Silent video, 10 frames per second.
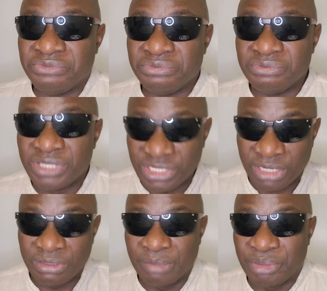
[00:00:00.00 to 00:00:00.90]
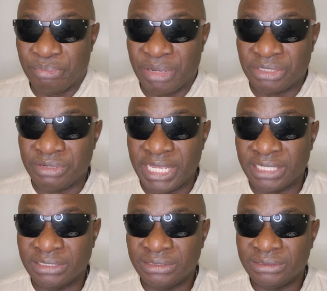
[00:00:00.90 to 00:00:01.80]
vous. C'est ça qu'on appelle partenaire.
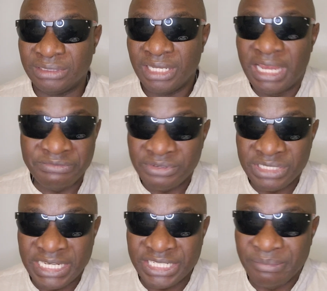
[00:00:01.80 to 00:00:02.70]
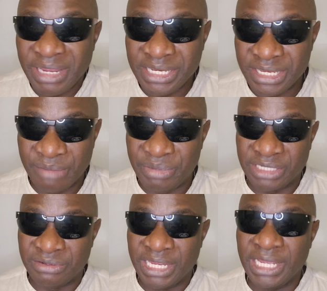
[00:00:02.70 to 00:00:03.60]
La France n'a jamais été un
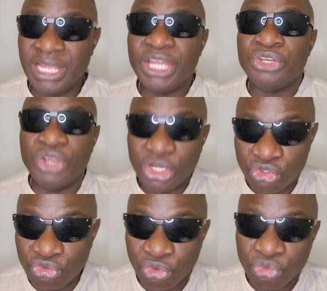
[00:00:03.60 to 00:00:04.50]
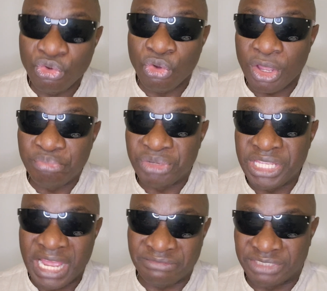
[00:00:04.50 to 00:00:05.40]
partenaire d'aucun pays
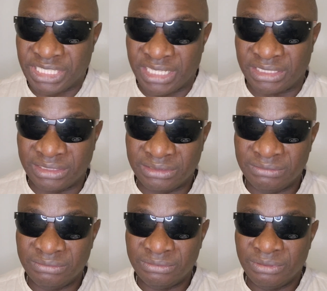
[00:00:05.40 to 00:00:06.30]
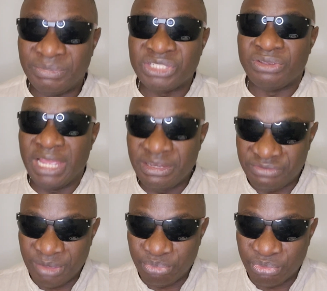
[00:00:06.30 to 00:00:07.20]
africain. Parce qu'elle
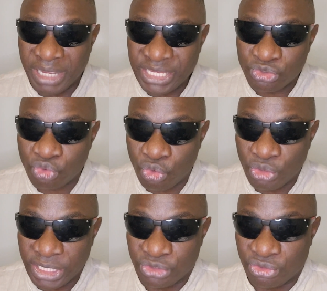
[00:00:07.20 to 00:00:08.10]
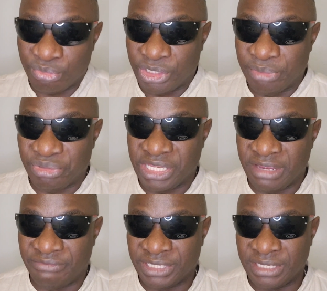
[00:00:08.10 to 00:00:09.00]
vient pour escroquer seulement les pays
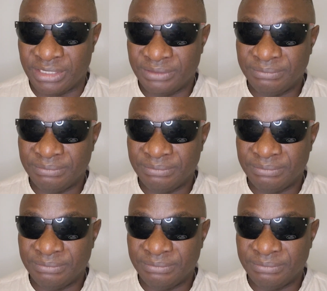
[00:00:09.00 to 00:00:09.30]
africains.